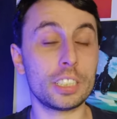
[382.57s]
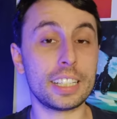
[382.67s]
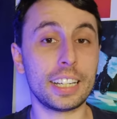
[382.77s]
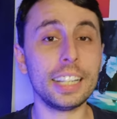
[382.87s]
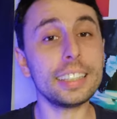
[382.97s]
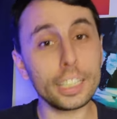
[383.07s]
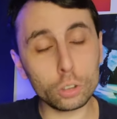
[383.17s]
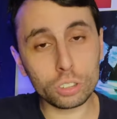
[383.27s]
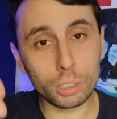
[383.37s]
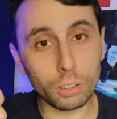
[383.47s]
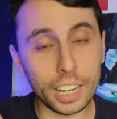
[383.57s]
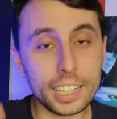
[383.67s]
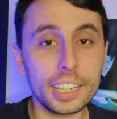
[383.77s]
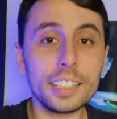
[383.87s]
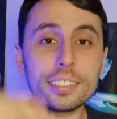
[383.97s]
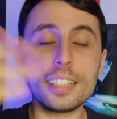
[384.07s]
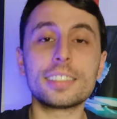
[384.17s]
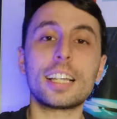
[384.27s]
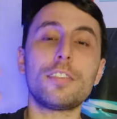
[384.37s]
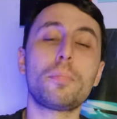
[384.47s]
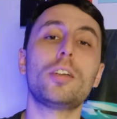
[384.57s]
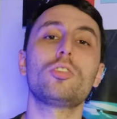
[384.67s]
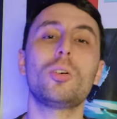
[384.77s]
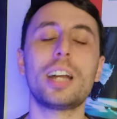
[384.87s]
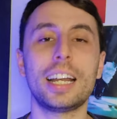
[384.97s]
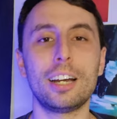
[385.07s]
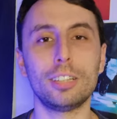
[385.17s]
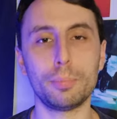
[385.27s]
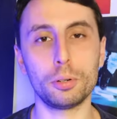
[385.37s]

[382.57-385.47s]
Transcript: vídeo até aqui, deixa o seu like aí e se inscreve para ajudar o canal, né,